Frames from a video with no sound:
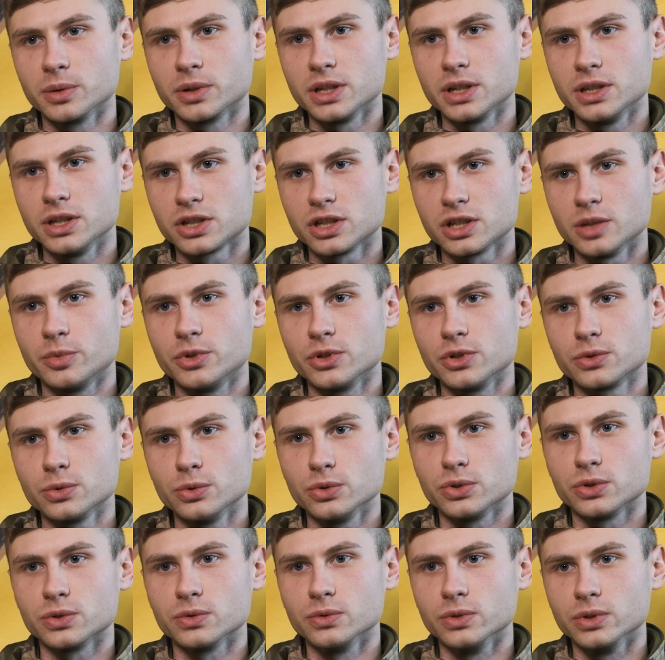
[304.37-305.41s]
конечно,
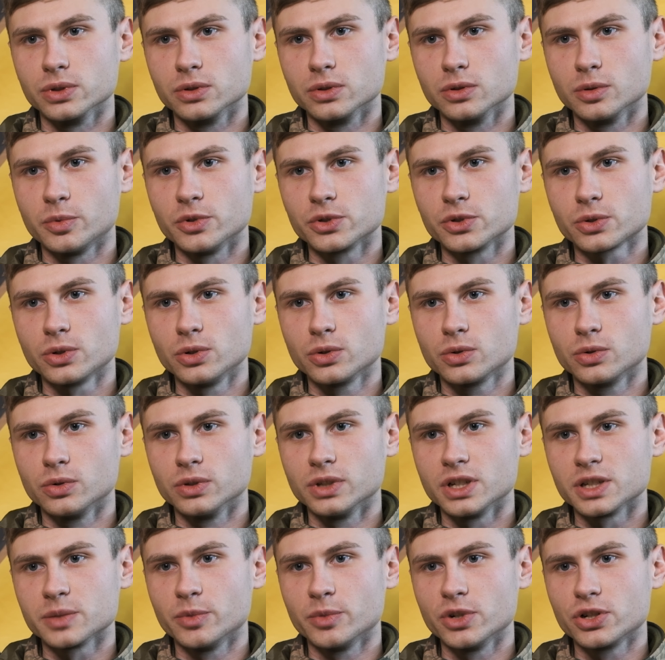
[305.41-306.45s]
присутствуют, но поскольку у
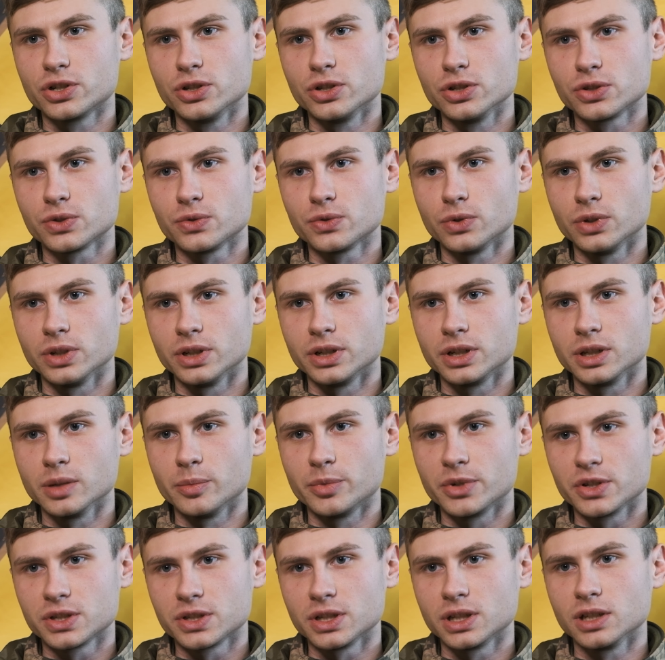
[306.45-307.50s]
нас большинство, наверное,
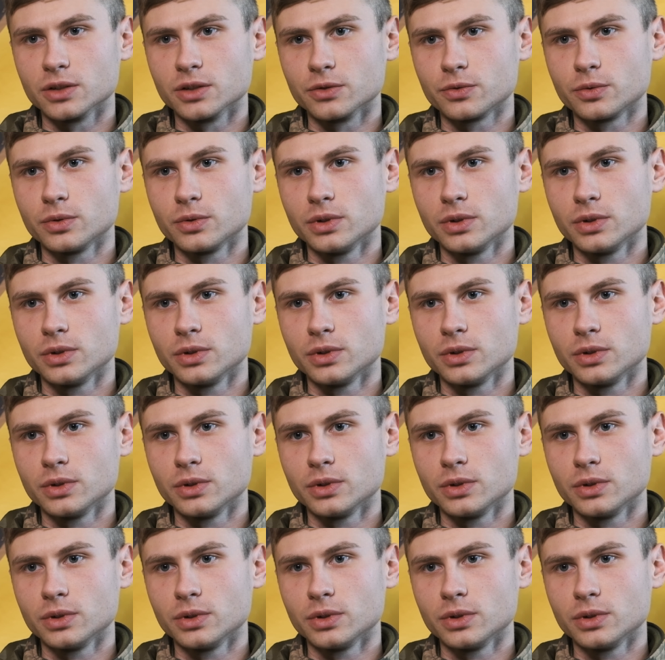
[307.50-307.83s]
процентов